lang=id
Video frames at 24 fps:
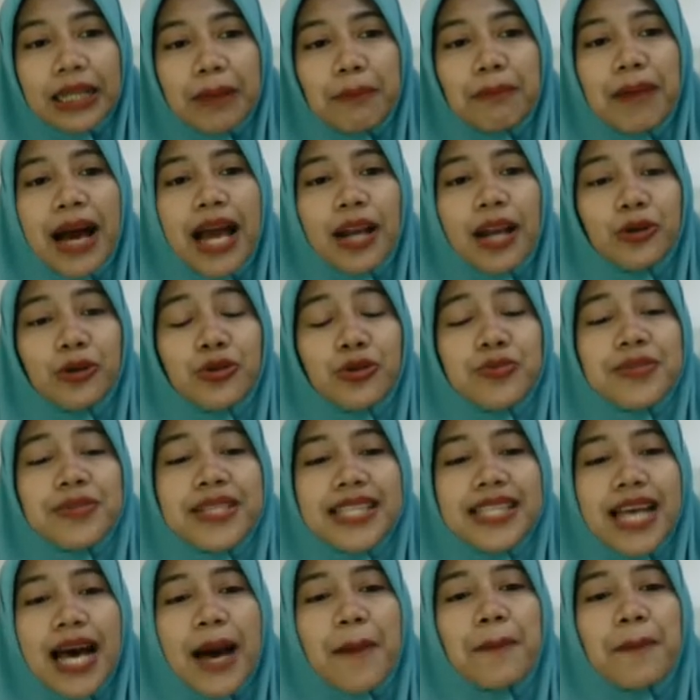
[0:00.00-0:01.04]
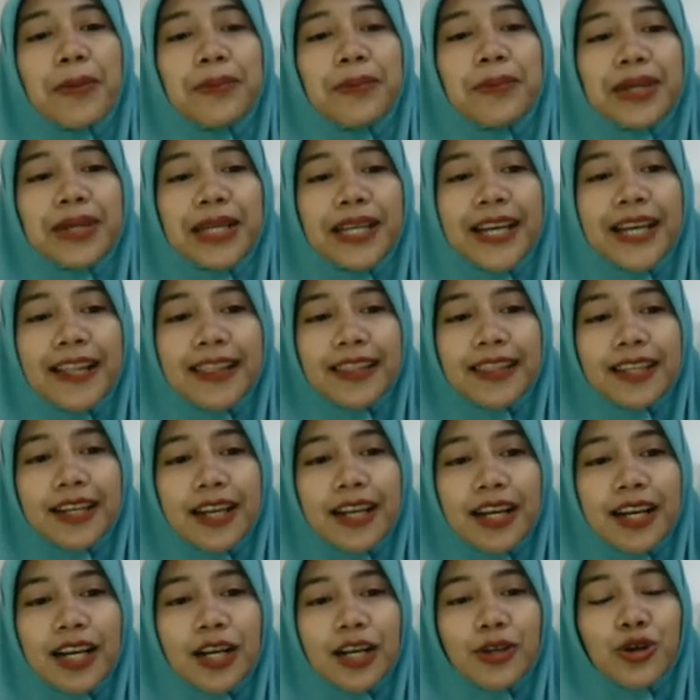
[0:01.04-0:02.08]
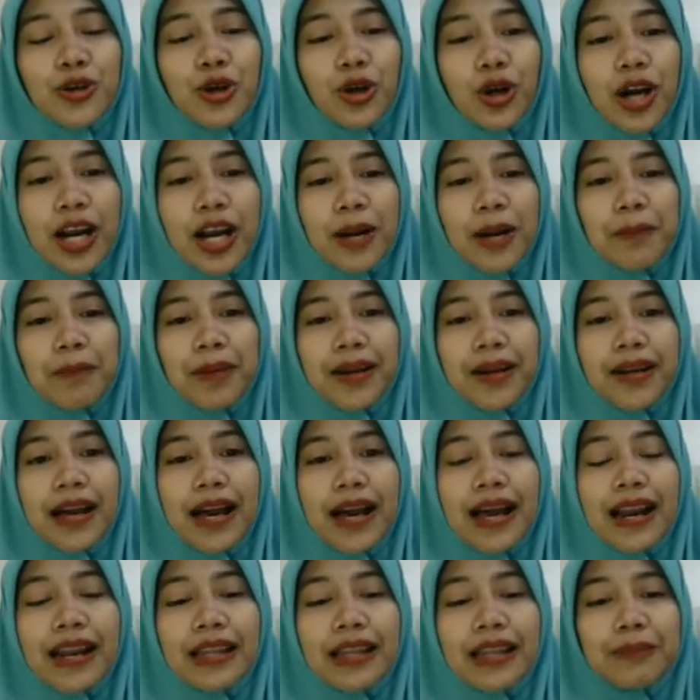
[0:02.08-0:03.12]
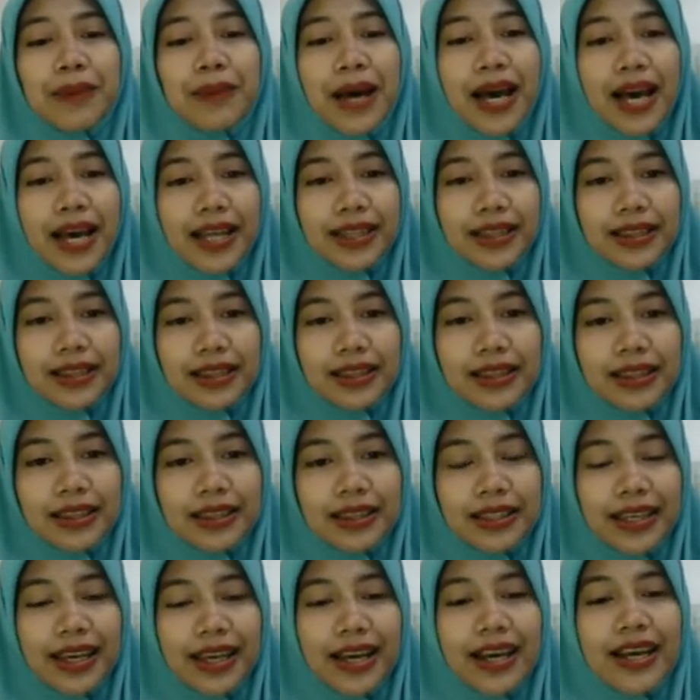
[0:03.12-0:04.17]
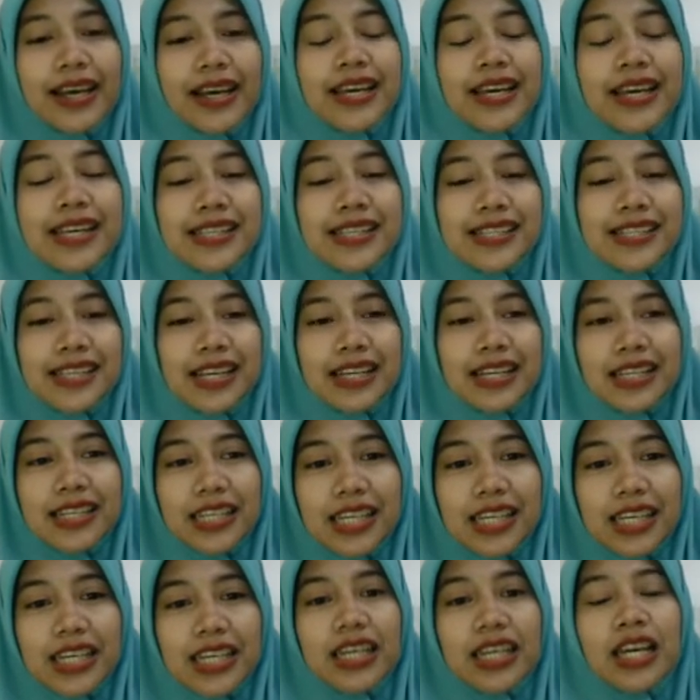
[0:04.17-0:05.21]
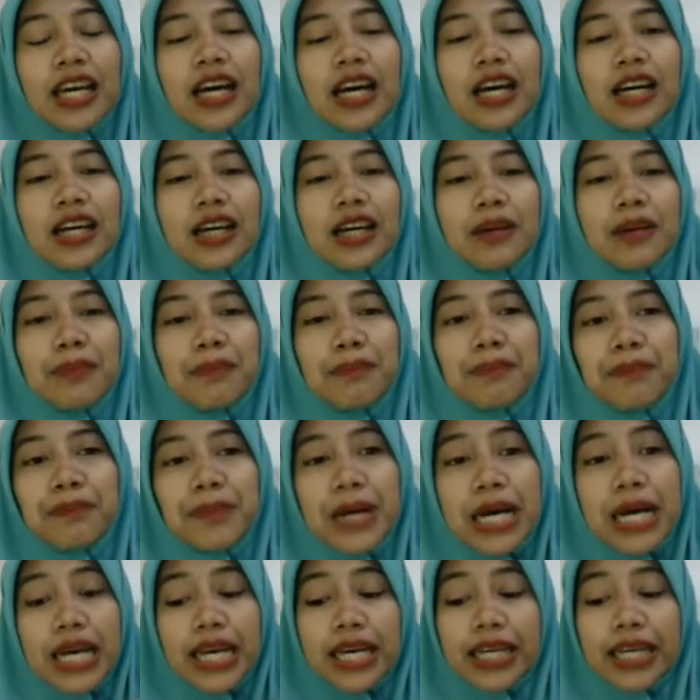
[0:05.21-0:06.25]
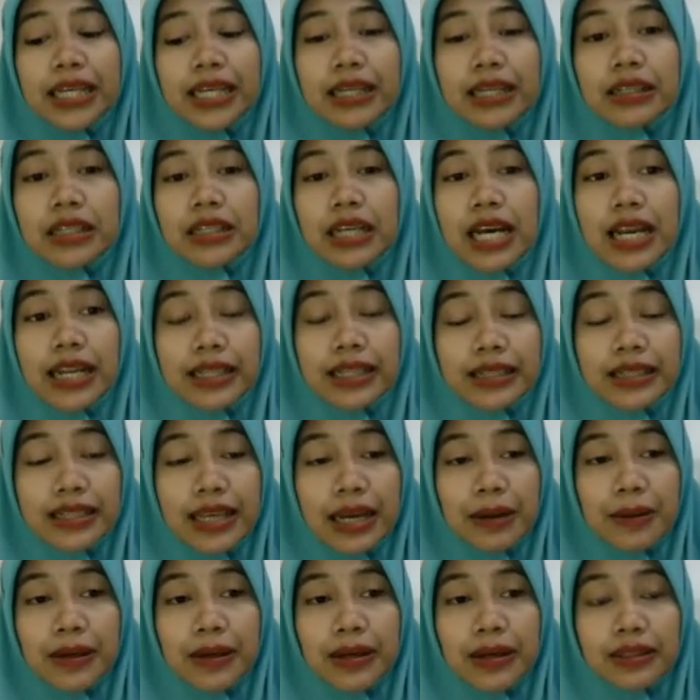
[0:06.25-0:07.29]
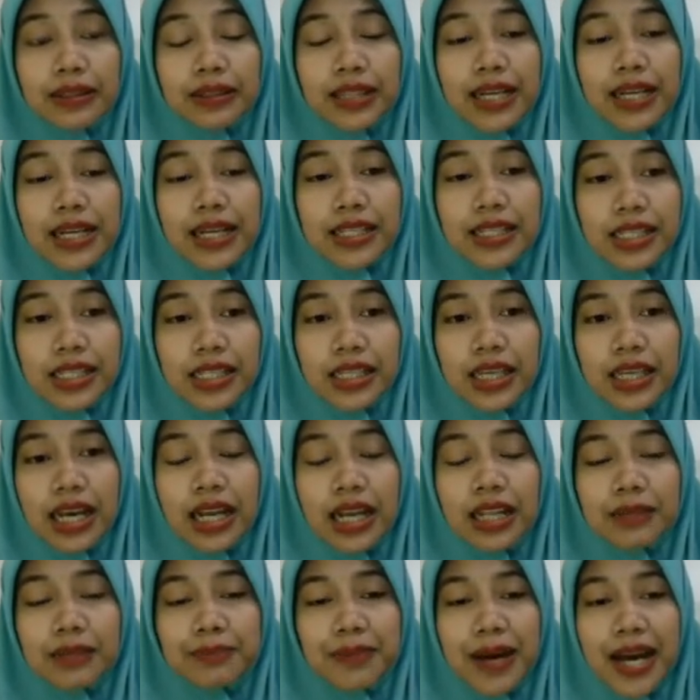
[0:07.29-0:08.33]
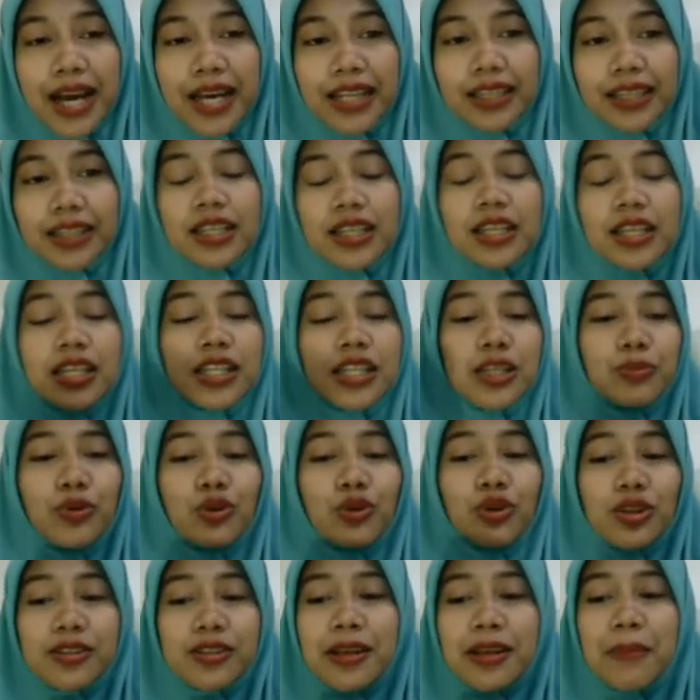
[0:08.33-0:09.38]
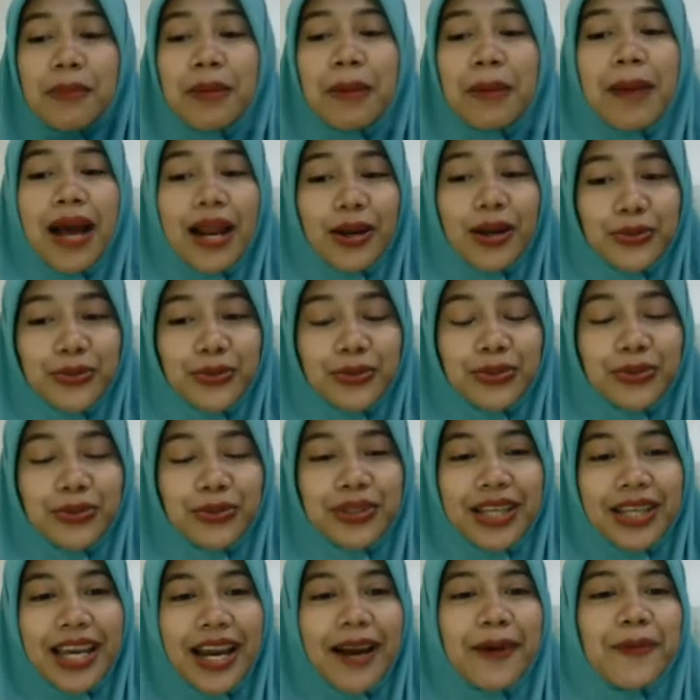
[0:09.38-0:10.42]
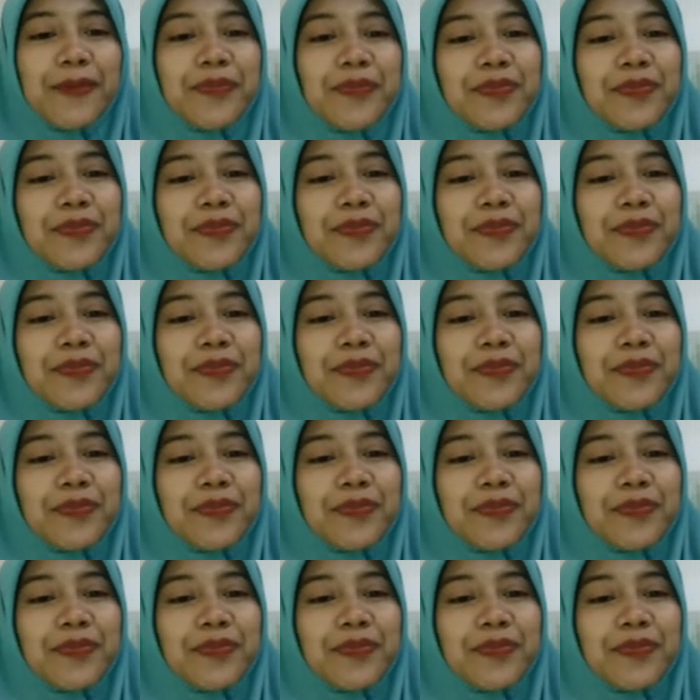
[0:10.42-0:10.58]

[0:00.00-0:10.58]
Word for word: Palu bisa memberikan tenaga dorongan pada alat pahat, ya. Jadi eh, eh, alat yang tadi alat pahat dipukul sama palu, ya.